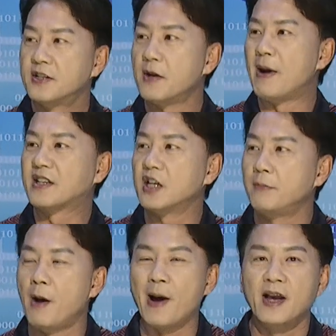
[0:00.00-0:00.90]
先把
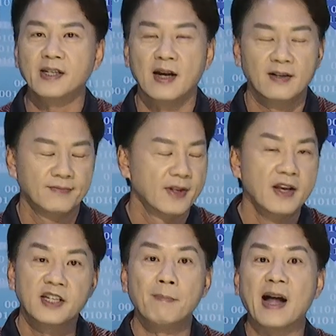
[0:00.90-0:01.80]
侧标拍一下，
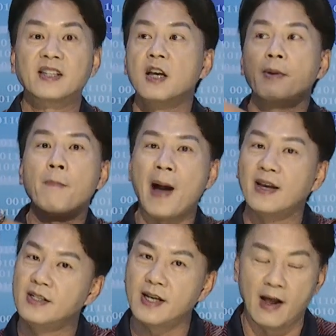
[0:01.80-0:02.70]
先把侧标
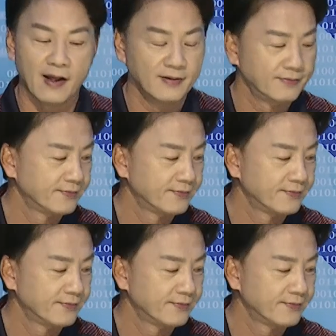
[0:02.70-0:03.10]
拍一下。